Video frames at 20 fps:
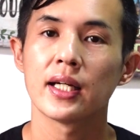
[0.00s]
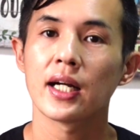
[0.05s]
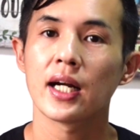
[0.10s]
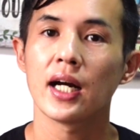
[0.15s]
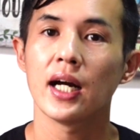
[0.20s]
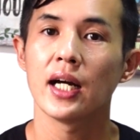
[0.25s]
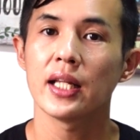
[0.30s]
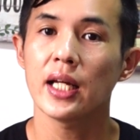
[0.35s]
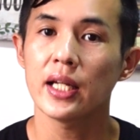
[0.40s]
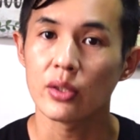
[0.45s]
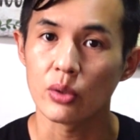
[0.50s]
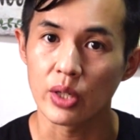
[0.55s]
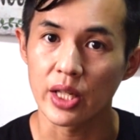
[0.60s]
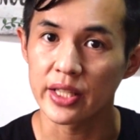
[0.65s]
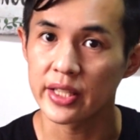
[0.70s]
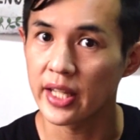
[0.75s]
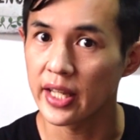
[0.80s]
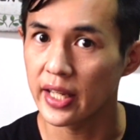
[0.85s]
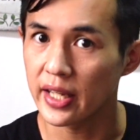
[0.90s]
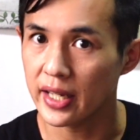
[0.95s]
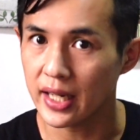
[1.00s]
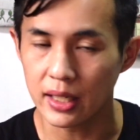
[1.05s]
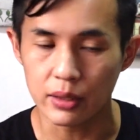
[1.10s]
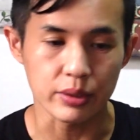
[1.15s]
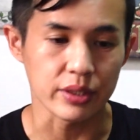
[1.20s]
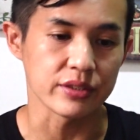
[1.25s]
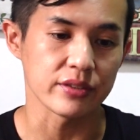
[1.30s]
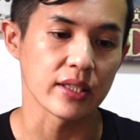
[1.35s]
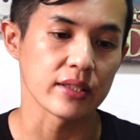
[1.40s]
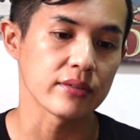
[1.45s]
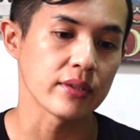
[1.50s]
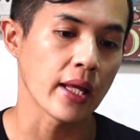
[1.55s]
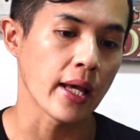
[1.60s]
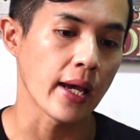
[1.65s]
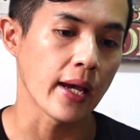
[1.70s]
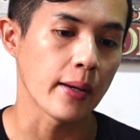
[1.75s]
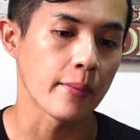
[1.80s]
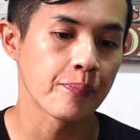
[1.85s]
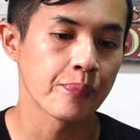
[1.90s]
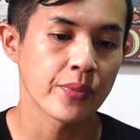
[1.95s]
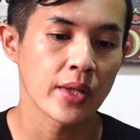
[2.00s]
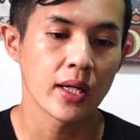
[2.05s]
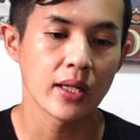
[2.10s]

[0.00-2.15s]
かなりのね、低確率ですね。